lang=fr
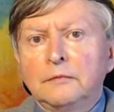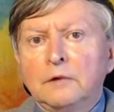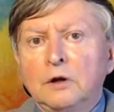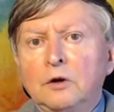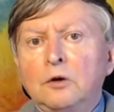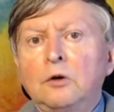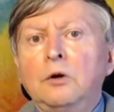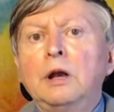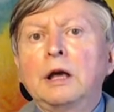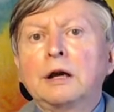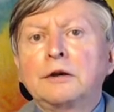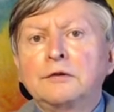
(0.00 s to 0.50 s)

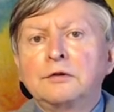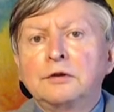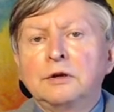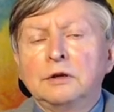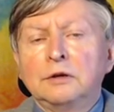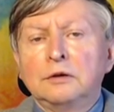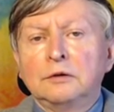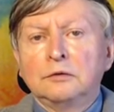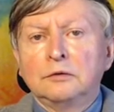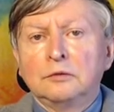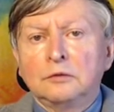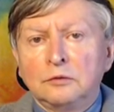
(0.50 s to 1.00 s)

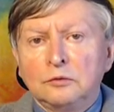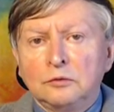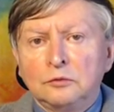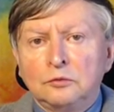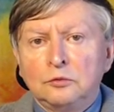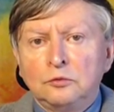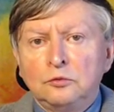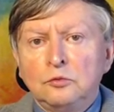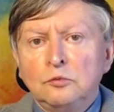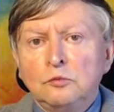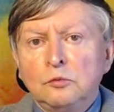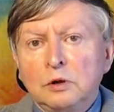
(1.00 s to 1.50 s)
relaxé,
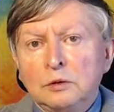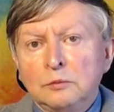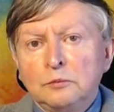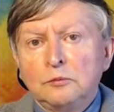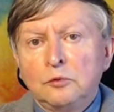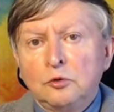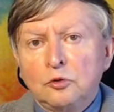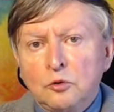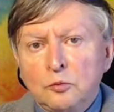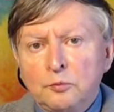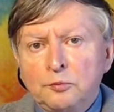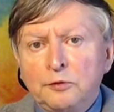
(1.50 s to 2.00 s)
tout du moins
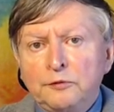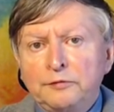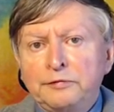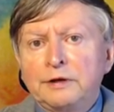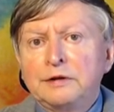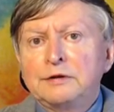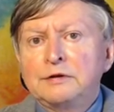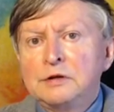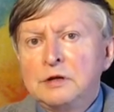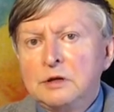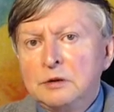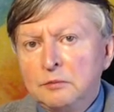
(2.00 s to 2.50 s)
beaucoup plus
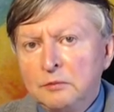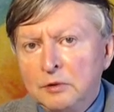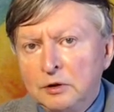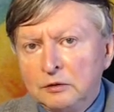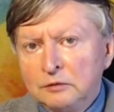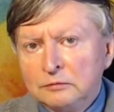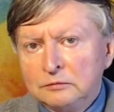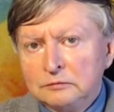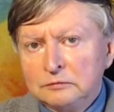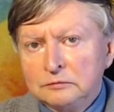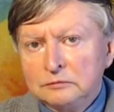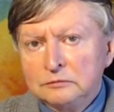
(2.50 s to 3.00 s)
facilement.
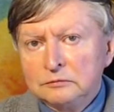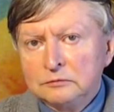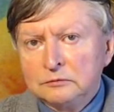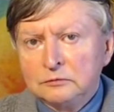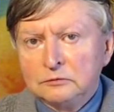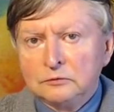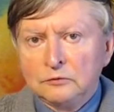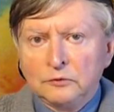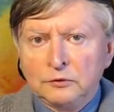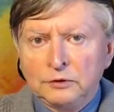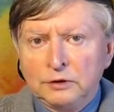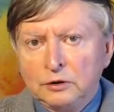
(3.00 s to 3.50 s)

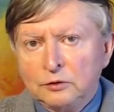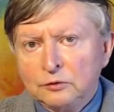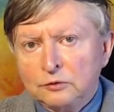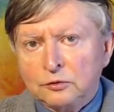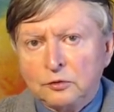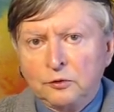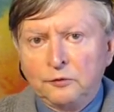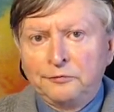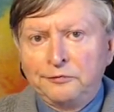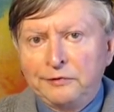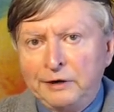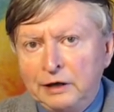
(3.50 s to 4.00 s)
On est
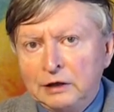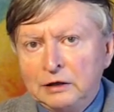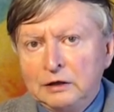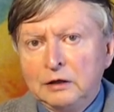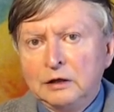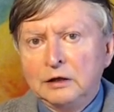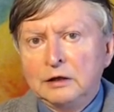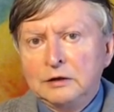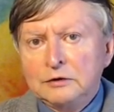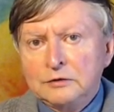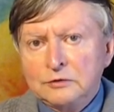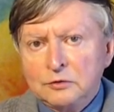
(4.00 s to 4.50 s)
entre veille
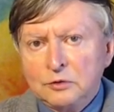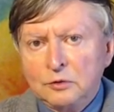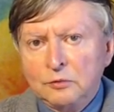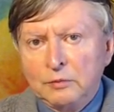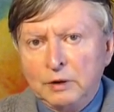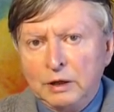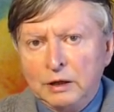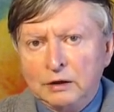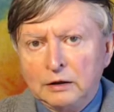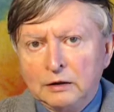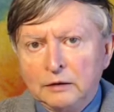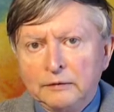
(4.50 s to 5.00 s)
et
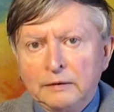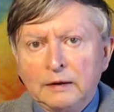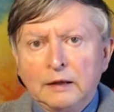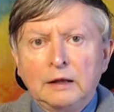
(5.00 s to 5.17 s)
sommeil.